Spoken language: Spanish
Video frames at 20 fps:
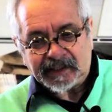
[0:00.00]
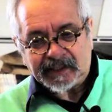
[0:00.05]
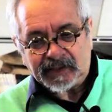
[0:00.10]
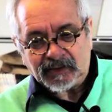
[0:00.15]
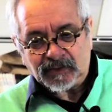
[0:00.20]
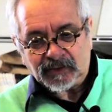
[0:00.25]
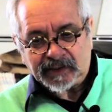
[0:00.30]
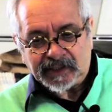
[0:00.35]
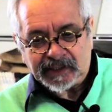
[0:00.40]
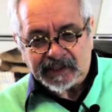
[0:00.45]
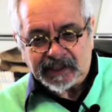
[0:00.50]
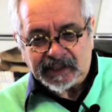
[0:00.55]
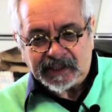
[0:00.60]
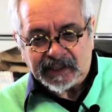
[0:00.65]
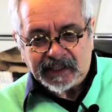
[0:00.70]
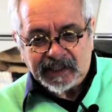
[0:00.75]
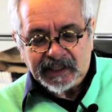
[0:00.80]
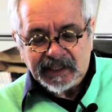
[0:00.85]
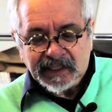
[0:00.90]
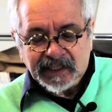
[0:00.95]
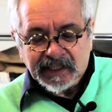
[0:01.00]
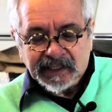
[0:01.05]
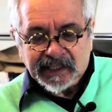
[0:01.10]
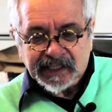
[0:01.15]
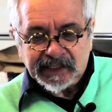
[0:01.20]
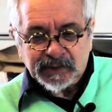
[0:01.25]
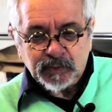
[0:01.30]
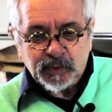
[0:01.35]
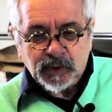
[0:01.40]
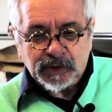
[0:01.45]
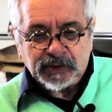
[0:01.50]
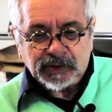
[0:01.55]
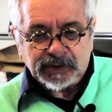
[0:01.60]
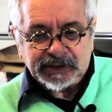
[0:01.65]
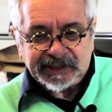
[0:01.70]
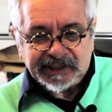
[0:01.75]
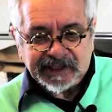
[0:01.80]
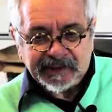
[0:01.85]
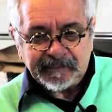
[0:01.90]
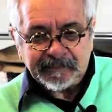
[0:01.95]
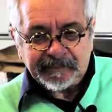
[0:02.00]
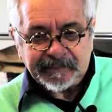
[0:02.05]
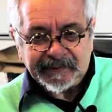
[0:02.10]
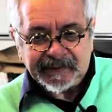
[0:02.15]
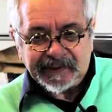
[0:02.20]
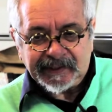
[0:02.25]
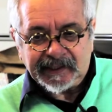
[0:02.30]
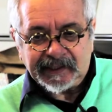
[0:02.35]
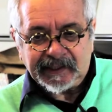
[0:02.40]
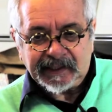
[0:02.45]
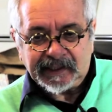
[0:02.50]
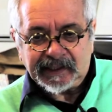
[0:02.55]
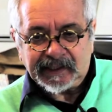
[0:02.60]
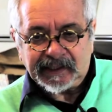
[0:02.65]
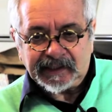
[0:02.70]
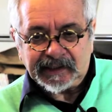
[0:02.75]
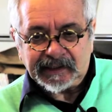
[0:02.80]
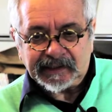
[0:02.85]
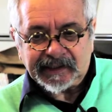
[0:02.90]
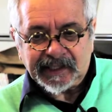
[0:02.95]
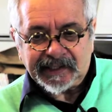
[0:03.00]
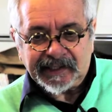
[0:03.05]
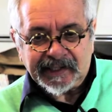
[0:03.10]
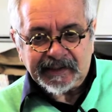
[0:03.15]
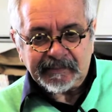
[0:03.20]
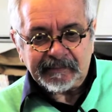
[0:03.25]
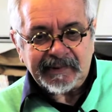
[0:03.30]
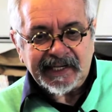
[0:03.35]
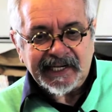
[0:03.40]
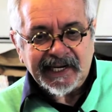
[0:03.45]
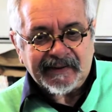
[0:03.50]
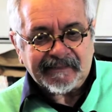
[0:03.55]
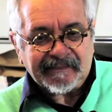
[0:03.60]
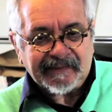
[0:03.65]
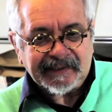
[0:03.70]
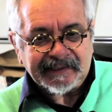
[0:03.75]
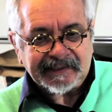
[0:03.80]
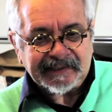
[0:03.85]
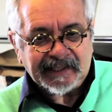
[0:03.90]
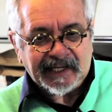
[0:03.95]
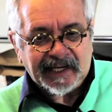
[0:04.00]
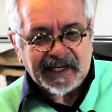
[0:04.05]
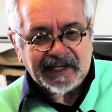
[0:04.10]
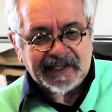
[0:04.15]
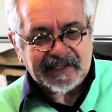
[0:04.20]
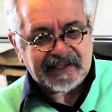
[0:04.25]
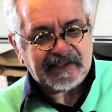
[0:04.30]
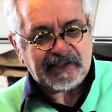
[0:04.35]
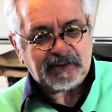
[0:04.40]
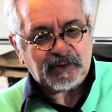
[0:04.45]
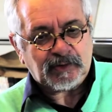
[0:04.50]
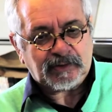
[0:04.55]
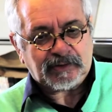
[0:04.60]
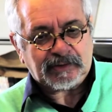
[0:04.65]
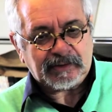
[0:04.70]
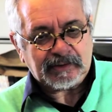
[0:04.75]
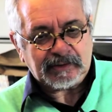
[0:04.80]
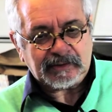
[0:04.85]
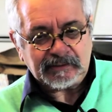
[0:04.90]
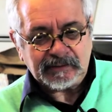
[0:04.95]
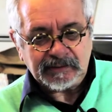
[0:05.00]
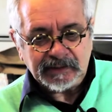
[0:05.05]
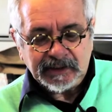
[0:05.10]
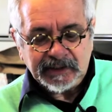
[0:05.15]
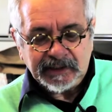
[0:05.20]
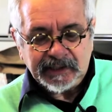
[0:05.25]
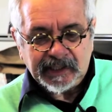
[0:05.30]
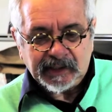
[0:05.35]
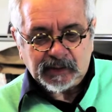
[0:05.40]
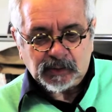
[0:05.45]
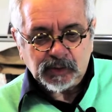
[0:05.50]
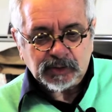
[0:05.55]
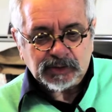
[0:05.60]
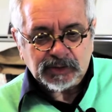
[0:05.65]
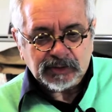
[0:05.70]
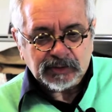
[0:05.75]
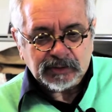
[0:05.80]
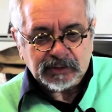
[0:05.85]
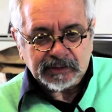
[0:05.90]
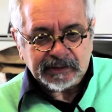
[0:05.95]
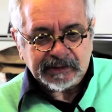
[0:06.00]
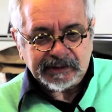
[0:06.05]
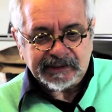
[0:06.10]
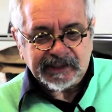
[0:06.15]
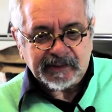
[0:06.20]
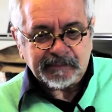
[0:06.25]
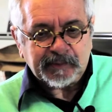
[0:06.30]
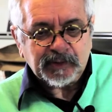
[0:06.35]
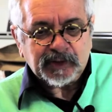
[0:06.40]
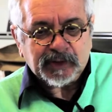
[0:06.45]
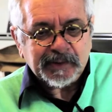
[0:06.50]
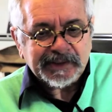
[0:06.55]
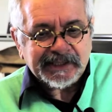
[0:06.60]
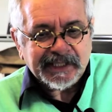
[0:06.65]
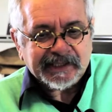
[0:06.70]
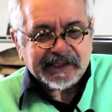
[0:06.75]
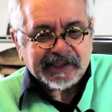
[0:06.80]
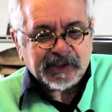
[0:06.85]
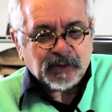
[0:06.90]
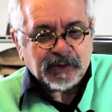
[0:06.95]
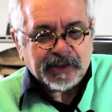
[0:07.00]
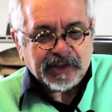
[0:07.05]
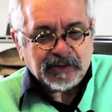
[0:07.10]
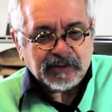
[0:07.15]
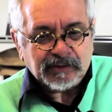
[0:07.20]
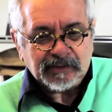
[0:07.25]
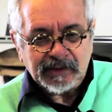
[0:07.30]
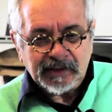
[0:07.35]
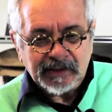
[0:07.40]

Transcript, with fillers: creo que, es bueno siempre eh, tener miradas alrededor, incluso desde el punto de vista teórico.